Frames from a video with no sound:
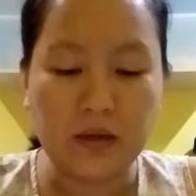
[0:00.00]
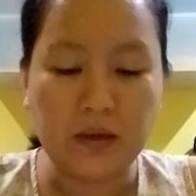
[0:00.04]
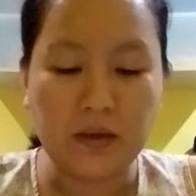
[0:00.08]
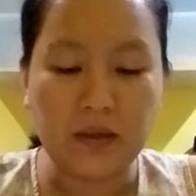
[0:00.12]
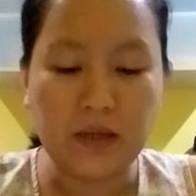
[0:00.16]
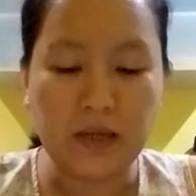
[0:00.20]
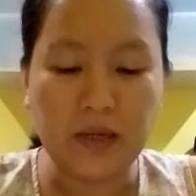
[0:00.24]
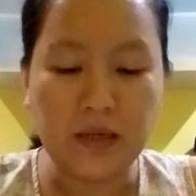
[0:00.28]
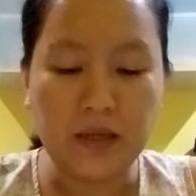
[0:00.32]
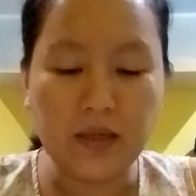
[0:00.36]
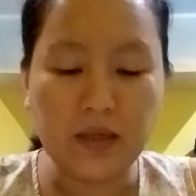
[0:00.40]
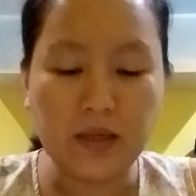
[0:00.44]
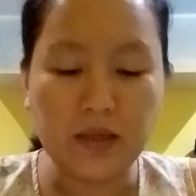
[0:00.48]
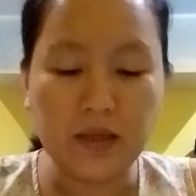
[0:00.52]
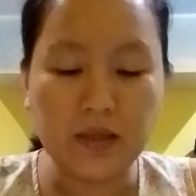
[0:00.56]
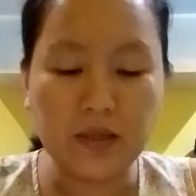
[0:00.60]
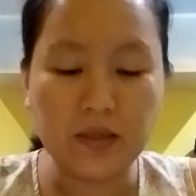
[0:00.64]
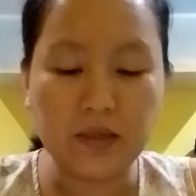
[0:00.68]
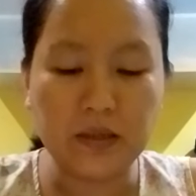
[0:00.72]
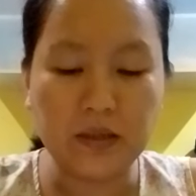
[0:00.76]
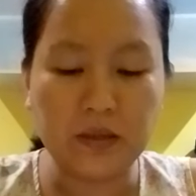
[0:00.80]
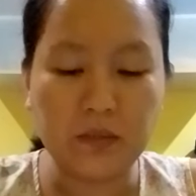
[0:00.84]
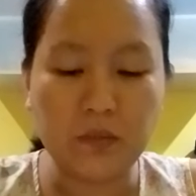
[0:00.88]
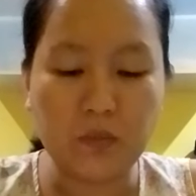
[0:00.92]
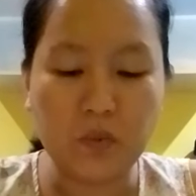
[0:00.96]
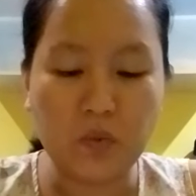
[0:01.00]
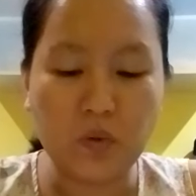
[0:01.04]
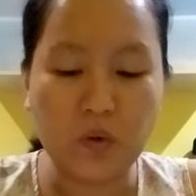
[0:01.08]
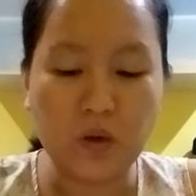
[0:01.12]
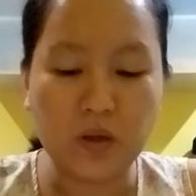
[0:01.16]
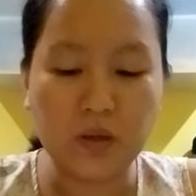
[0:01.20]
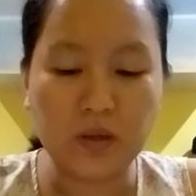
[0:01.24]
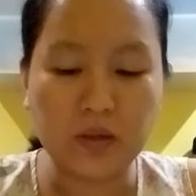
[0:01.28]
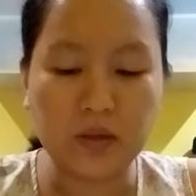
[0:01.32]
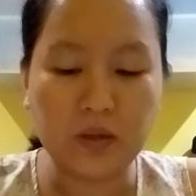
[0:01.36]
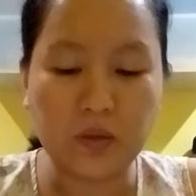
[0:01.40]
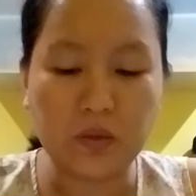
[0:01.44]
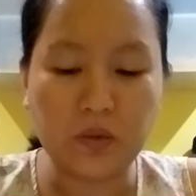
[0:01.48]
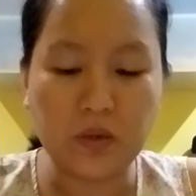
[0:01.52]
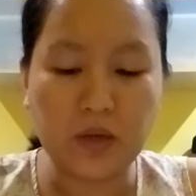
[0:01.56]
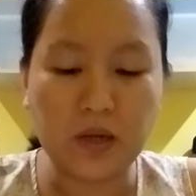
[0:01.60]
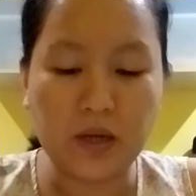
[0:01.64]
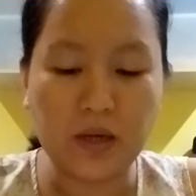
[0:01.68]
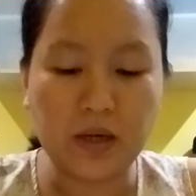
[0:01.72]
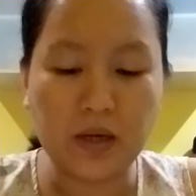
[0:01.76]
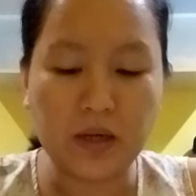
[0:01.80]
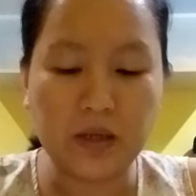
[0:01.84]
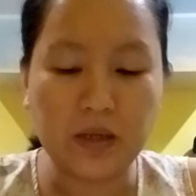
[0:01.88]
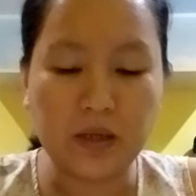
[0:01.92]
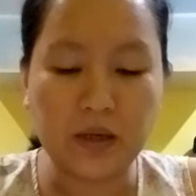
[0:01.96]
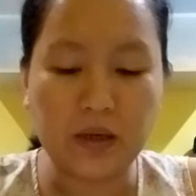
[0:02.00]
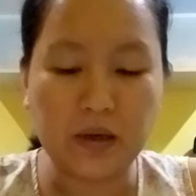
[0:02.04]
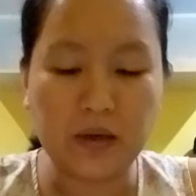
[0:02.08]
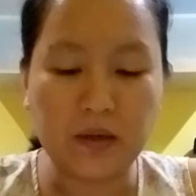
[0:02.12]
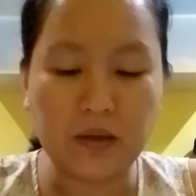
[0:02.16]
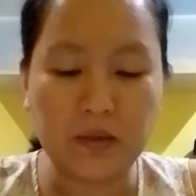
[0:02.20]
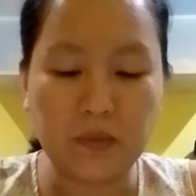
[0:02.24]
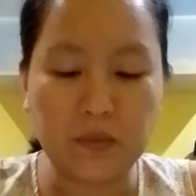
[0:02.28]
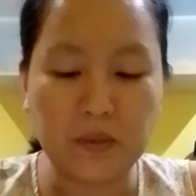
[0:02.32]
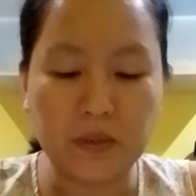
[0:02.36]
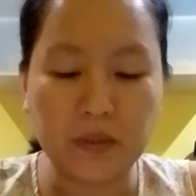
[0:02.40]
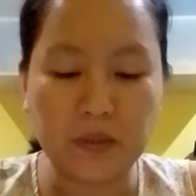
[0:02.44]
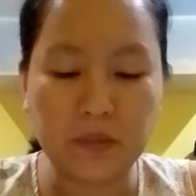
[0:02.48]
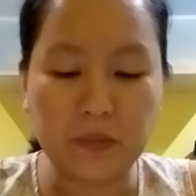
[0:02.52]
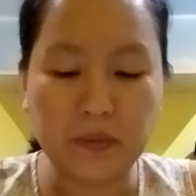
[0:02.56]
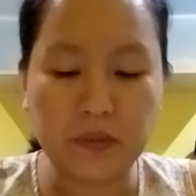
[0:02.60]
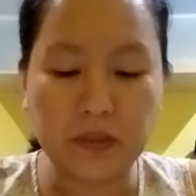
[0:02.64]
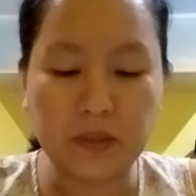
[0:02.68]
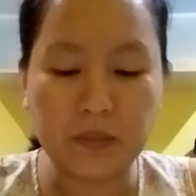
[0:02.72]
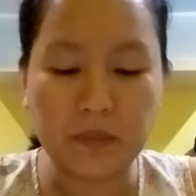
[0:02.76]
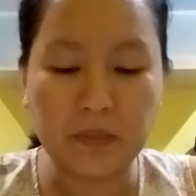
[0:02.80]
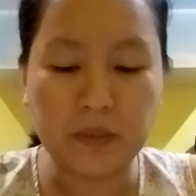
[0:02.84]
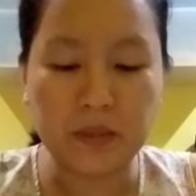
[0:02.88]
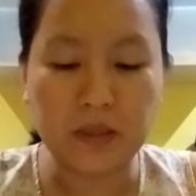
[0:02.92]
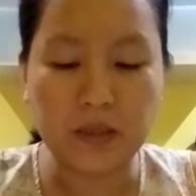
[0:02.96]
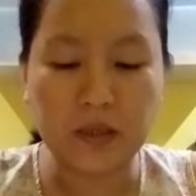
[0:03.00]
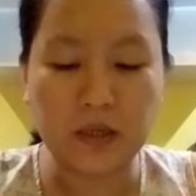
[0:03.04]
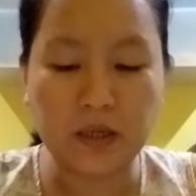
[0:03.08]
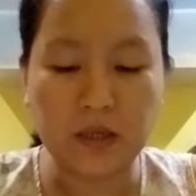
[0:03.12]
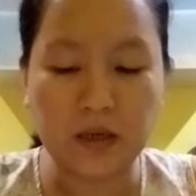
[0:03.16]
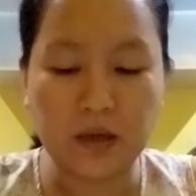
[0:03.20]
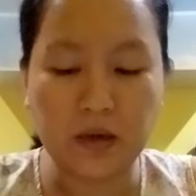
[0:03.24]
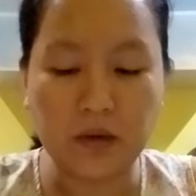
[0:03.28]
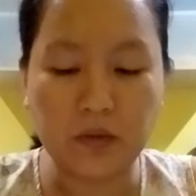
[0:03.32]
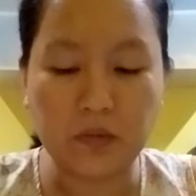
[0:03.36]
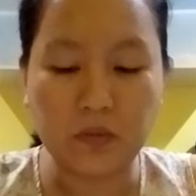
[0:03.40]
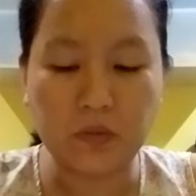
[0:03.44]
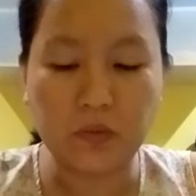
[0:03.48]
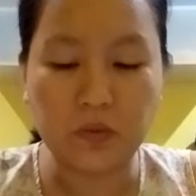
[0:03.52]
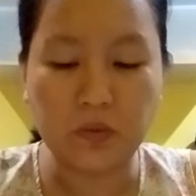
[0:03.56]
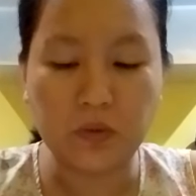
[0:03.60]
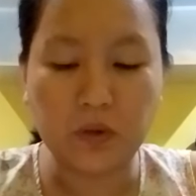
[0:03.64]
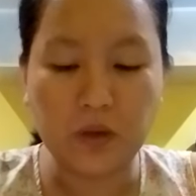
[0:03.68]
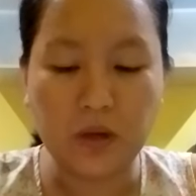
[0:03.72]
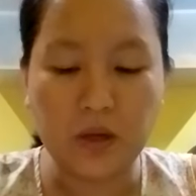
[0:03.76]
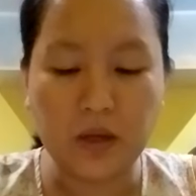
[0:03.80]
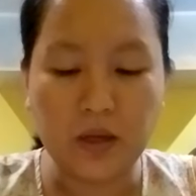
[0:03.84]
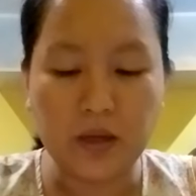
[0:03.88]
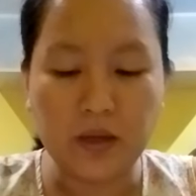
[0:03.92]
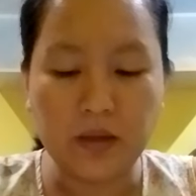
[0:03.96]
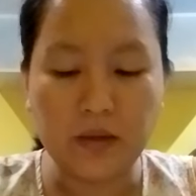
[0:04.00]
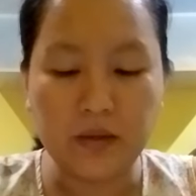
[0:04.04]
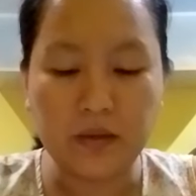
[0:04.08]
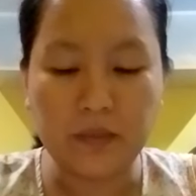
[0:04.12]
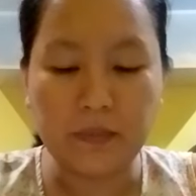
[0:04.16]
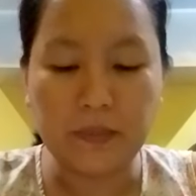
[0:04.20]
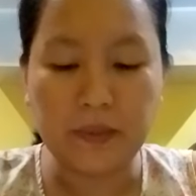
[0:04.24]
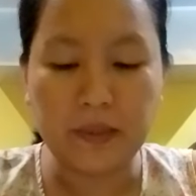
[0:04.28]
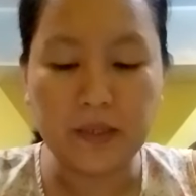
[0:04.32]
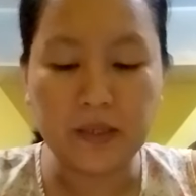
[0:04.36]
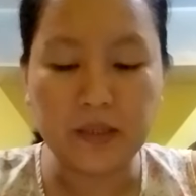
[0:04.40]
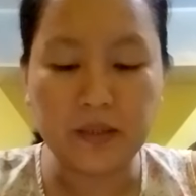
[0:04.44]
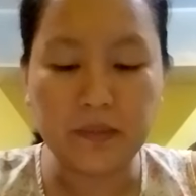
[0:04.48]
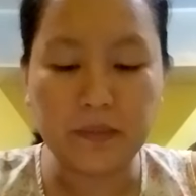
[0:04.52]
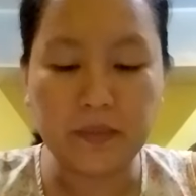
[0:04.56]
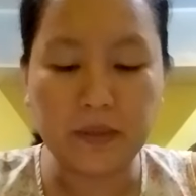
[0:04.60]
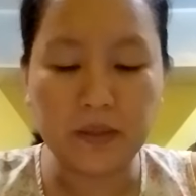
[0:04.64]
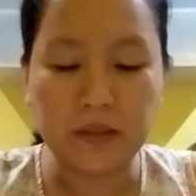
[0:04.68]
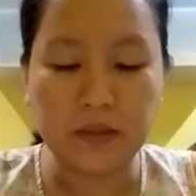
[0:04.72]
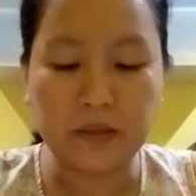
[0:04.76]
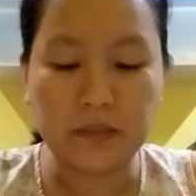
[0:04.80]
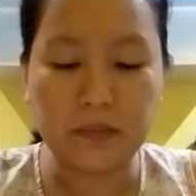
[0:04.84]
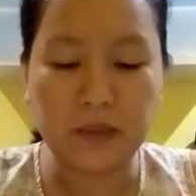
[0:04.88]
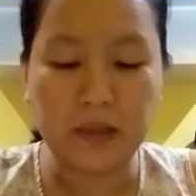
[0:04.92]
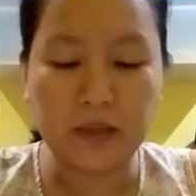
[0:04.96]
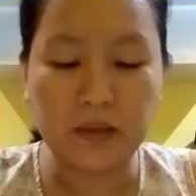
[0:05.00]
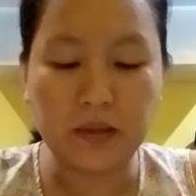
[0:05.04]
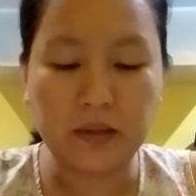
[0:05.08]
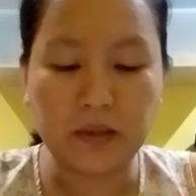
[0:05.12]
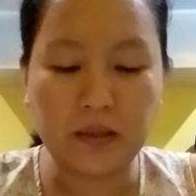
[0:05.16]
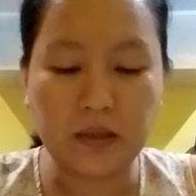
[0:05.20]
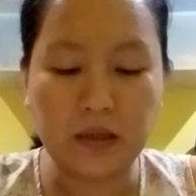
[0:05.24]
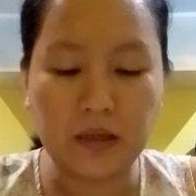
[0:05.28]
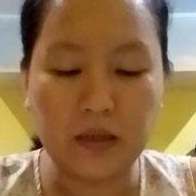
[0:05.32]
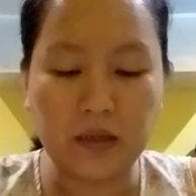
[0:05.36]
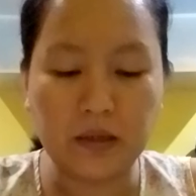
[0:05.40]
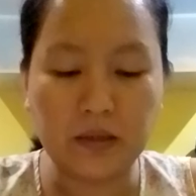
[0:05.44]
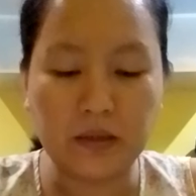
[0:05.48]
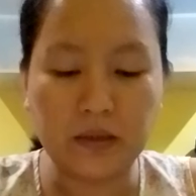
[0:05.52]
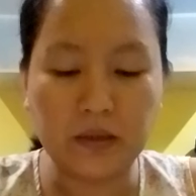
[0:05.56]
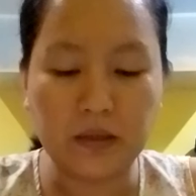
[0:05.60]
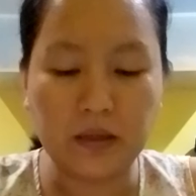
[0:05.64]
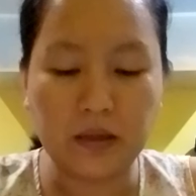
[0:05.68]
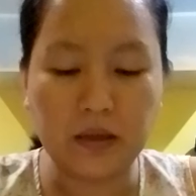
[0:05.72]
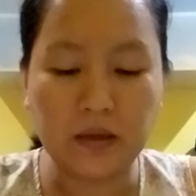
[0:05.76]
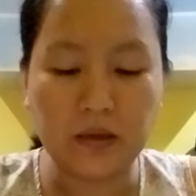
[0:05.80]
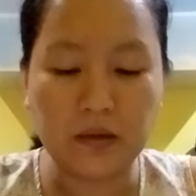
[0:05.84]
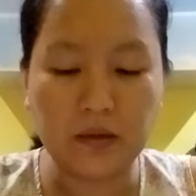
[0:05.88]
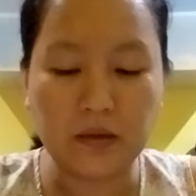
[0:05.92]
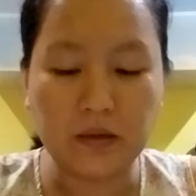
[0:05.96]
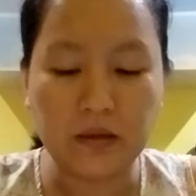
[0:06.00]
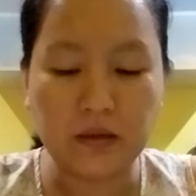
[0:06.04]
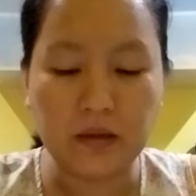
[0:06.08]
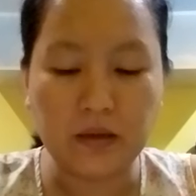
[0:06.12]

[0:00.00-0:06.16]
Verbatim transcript: Dan dari semua saudara yang ada bersama-sama dengan aku, kepada jemaat-jemaat di Galatia.